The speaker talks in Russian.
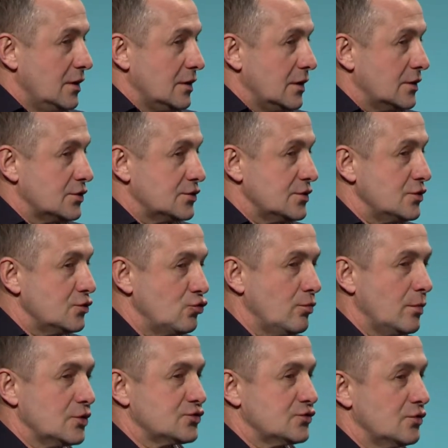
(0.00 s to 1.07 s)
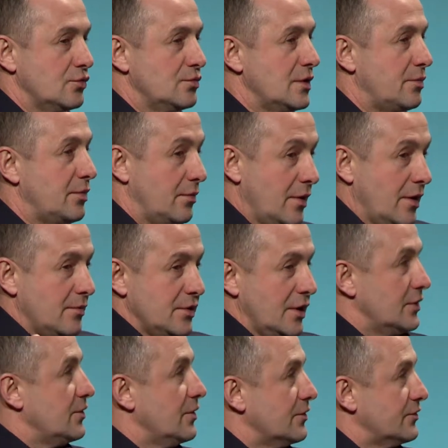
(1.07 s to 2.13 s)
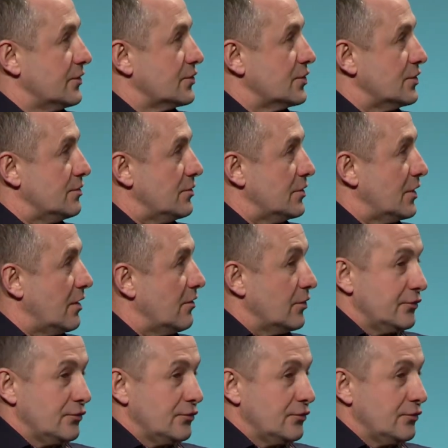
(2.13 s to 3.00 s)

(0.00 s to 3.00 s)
Я даже не думал, что у меня проблема, мне хотелось так жить, мне нравилось.